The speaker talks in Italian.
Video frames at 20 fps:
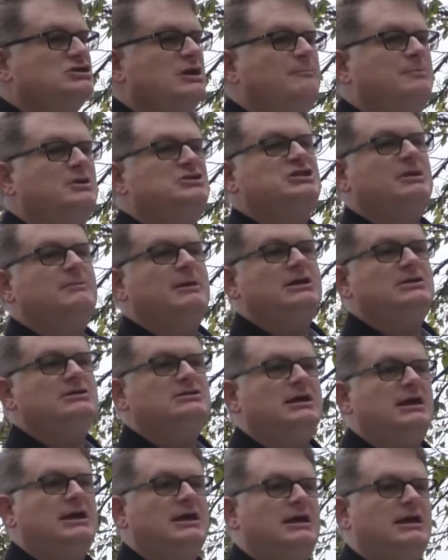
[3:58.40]

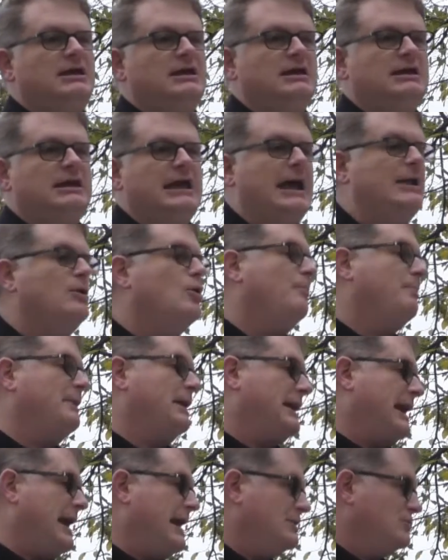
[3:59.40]
semplicemente che hanno
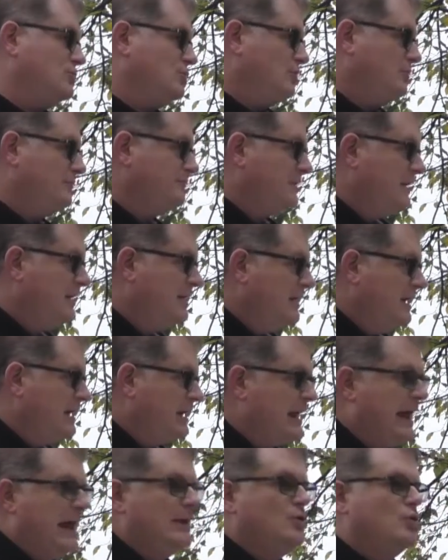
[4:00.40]
pregato,
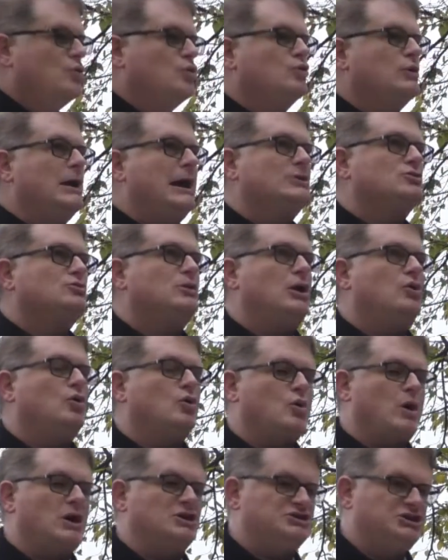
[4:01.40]
che hanno curato le
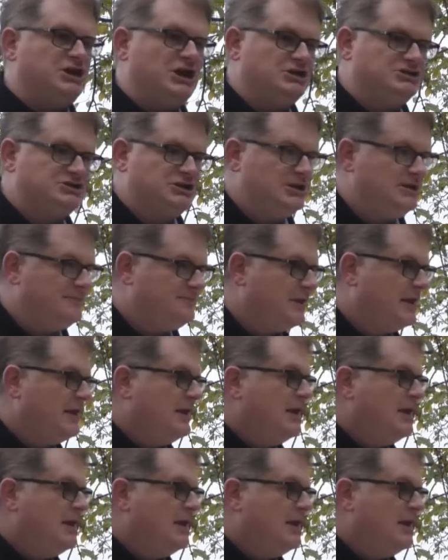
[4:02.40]
loro ascesi,